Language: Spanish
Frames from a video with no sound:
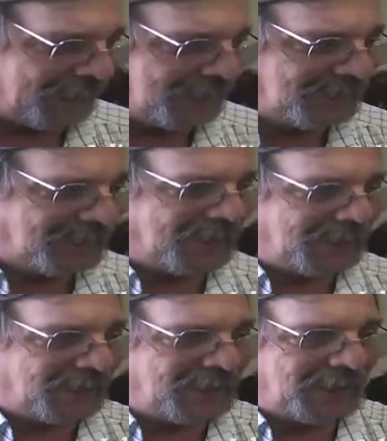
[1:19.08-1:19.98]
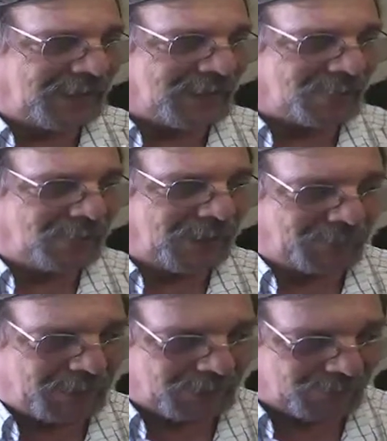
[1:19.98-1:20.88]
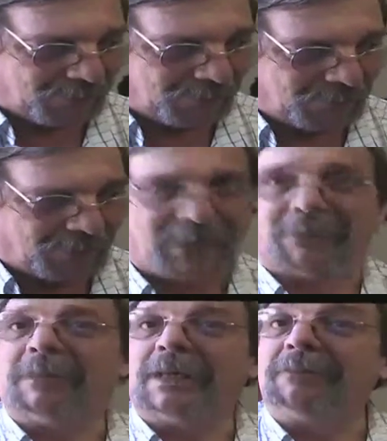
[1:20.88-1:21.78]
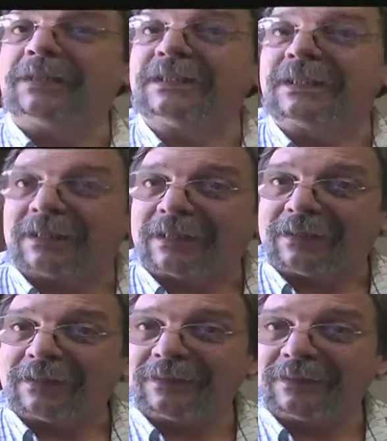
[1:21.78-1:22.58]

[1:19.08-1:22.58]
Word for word: Y se la di a un amigo que me la pintara,